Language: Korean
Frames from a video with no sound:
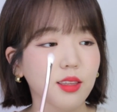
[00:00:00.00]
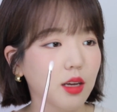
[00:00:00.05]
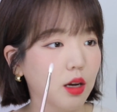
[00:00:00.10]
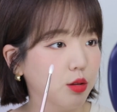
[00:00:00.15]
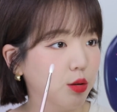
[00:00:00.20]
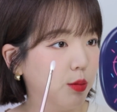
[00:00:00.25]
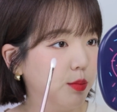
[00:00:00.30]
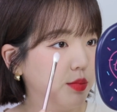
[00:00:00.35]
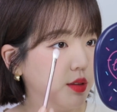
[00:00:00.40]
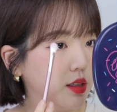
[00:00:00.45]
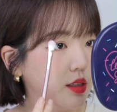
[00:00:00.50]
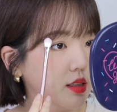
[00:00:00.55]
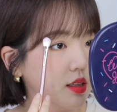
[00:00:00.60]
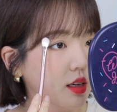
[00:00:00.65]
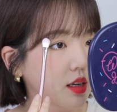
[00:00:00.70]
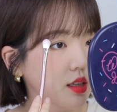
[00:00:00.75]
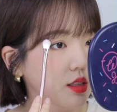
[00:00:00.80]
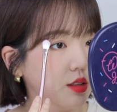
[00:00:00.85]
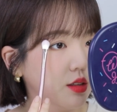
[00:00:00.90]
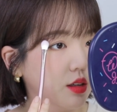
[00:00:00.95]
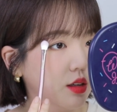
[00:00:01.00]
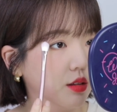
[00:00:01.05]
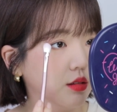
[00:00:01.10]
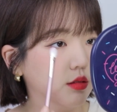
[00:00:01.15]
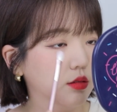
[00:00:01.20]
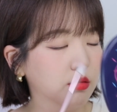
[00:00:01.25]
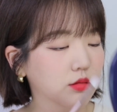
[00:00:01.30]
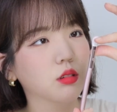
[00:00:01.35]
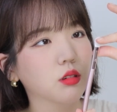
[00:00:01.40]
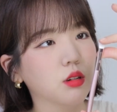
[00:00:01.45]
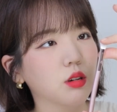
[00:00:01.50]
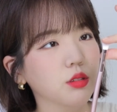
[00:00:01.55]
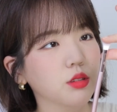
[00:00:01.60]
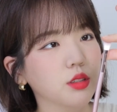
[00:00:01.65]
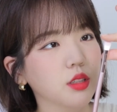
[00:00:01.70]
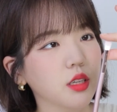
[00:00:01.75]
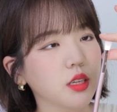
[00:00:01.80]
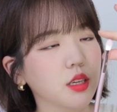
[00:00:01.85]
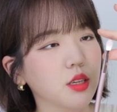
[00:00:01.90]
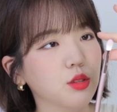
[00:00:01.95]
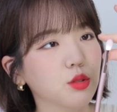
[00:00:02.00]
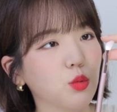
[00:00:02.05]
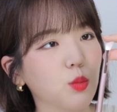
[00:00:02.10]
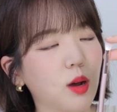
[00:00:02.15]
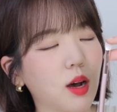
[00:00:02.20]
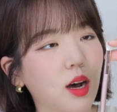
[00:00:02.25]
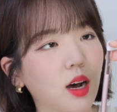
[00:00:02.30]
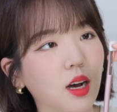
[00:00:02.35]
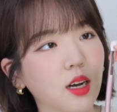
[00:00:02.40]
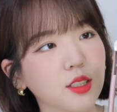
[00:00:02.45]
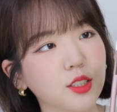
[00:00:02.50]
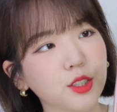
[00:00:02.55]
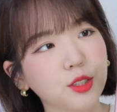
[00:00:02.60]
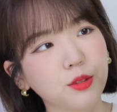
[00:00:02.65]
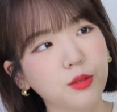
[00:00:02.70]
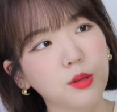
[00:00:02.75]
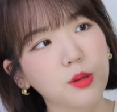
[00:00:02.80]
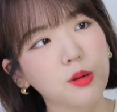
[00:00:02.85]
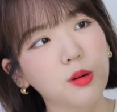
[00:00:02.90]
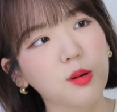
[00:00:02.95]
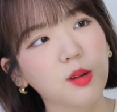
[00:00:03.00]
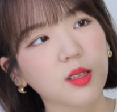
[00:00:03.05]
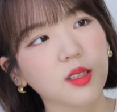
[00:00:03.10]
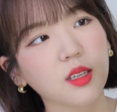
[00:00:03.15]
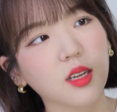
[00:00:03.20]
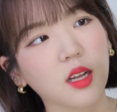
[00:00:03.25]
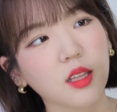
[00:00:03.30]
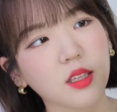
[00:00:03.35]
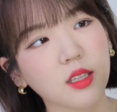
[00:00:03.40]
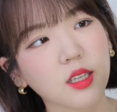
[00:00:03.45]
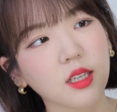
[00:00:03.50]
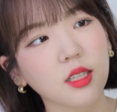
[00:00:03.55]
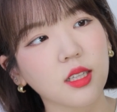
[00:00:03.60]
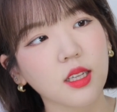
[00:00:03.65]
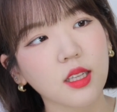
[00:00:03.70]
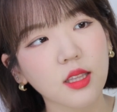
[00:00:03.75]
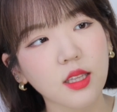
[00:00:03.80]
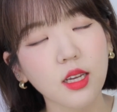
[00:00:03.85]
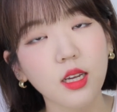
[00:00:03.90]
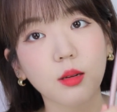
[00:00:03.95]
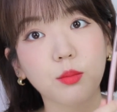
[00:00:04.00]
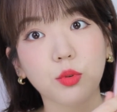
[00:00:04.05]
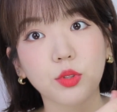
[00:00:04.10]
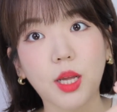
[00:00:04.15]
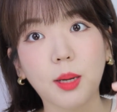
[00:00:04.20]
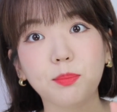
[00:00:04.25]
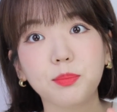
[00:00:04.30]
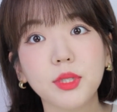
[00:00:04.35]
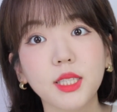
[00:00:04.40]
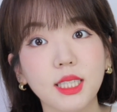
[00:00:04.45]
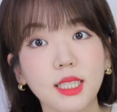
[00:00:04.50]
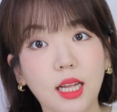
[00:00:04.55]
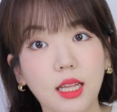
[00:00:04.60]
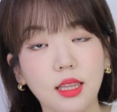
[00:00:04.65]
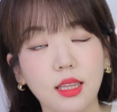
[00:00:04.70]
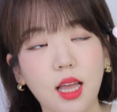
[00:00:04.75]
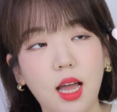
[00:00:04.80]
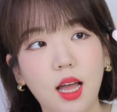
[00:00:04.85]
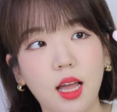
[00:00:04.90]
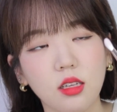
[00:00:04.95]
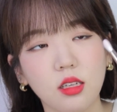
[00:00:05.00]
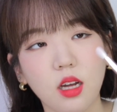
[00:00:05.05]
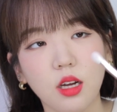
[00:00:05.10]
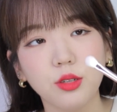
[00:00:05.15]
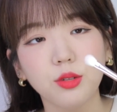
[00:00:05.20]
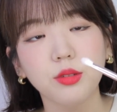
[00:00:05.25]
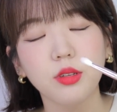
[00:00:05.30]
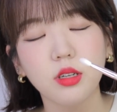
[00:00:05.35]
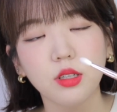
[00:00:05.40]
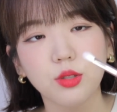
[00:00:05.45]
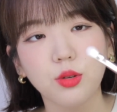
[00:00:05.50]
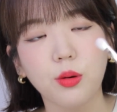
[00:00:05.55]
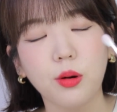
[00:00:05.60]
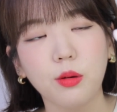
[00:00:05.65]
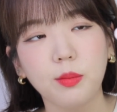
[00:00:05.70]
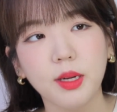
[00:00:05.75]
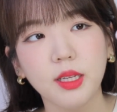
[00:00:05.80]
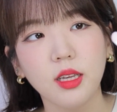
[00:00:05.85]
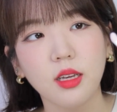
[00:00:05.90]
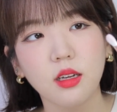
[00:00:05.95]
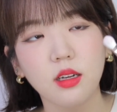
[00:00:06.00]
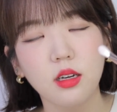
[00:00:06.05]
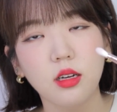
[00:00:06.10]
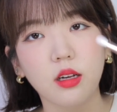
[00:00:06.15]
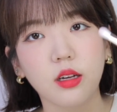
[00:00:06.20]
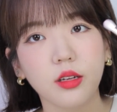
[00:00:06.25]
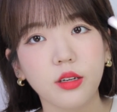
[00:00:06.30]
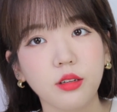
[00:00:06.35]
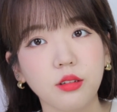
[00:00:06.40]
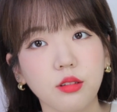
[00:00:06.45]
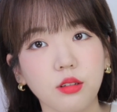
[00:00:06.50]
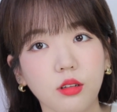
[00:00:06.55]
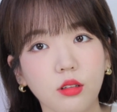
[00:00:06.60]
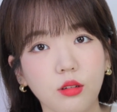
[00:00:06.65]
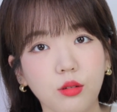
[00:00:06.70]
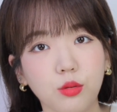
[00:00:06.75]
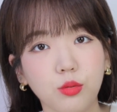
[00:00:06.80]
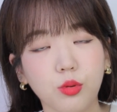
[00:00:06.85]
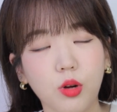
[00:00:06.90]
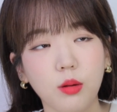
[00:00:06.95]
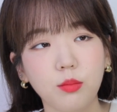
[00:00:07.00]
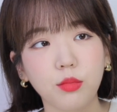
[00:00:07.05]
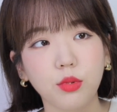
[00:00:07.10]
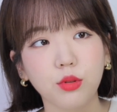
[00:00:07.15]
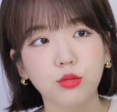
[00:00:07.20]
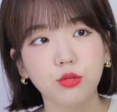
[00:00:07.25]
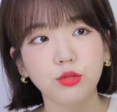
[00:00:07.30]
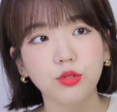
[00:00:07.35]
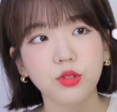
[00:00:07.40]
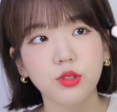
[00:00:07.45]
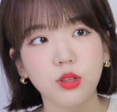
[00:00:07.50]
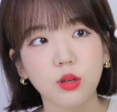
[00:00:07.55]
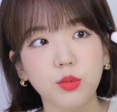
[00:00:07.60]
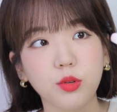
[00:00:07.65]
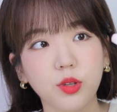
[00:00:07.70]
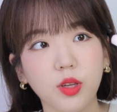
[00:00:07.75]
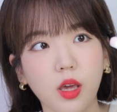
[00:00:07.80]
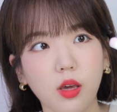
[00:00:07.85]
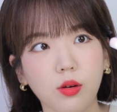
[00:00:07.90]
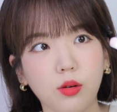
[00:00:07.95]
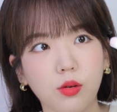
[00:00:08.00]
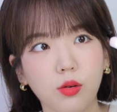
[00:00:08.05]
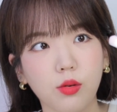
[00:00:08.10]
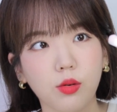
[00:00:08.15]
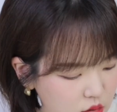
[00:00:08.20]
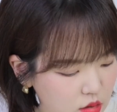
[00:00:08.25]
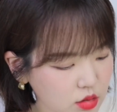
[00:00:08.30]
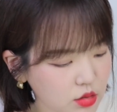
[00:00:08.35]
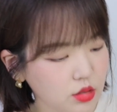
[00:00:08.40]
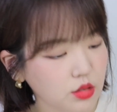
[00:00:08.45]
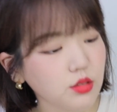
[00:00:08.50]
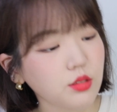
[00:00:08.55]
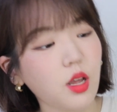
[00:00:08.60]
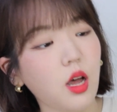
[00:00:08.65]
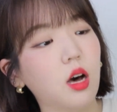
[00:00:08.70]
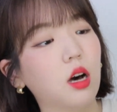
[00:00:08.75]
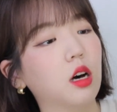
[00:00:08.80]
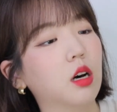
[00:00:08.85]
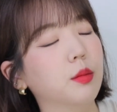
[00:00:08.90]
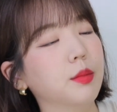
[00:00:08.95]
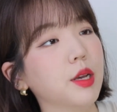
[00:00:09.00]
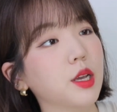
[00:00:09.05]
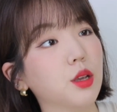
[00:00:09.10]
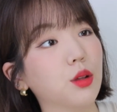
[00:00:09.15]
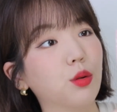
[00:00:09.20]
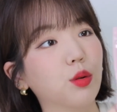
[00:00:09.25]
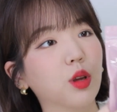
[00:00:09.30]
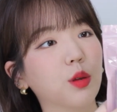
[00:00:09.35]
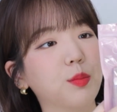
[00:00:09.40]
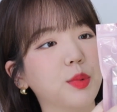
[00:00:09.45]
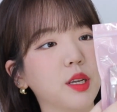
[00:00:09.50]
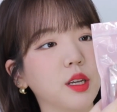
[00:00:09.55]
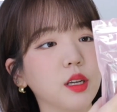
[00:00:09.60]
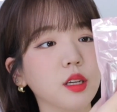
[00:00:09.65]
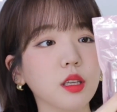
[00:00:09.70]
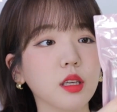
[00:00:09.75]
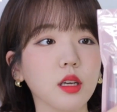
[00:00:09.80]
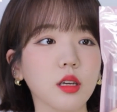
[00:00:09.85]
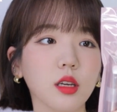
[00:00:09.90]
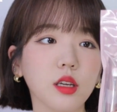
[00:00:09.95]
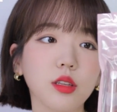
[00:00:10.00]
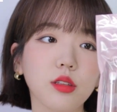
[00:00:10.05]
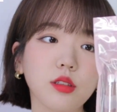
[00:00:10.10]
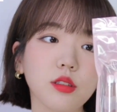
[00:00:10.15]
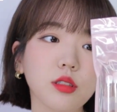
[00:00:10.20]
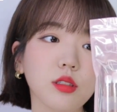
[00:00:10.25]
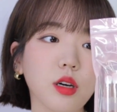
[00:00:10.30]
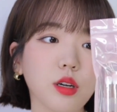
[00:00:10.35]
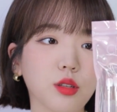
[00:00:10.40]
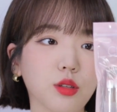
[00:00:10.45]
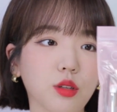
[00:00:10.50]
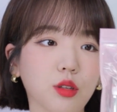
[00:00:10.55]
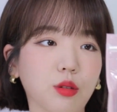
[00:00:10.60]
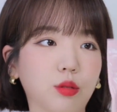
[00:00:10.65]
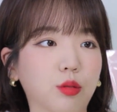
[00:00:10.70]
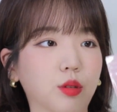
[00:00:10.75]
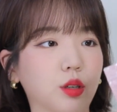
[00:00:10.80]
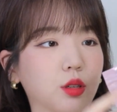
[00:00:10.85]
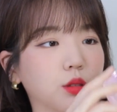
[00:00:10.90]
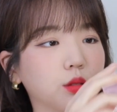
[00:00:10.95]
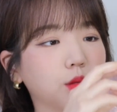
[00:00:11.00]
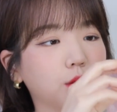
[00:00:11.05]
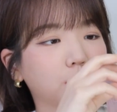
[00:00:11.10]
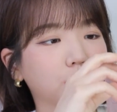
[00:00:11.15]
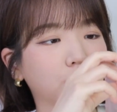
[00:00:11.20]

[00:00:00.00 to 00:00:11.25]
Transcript: 다 덮는 사이즈예요. 커팅이 좀 아쉬운 것 같긴 한데 뭐 나쁘진 않다. 가격대가 저렴하니까 일단 이것도 한번 꾸준히 써볼게요. 그 다음에 이렇게 미니 키트가 있는 거예요.